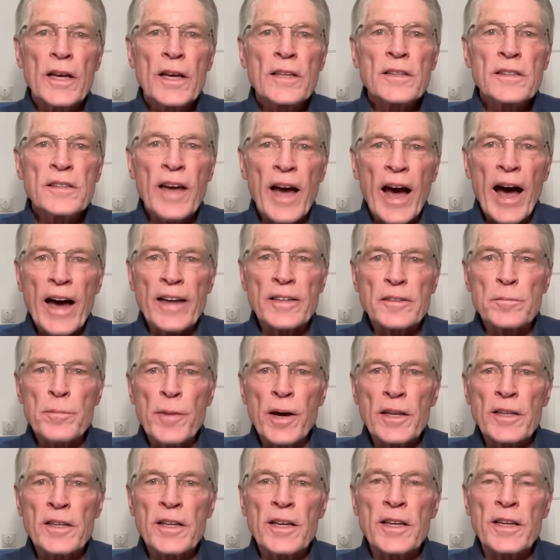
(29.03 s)
trat
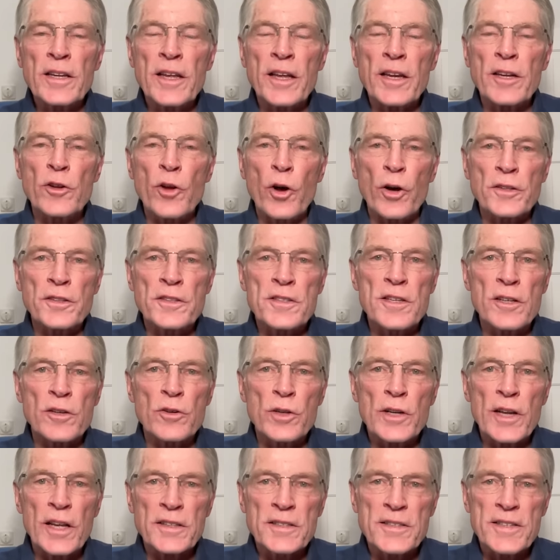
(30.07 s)
man in den
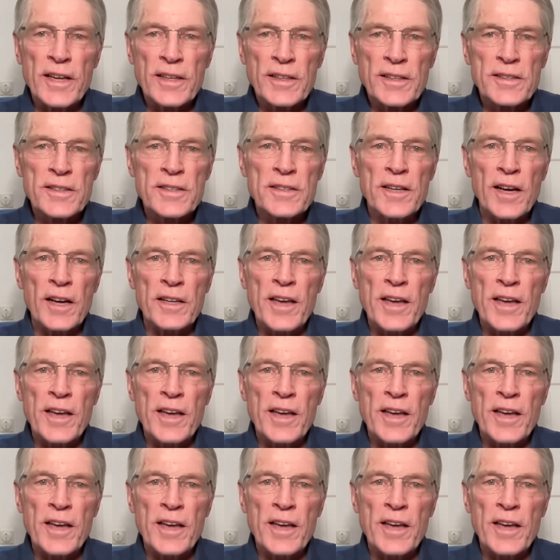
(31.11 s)
1960er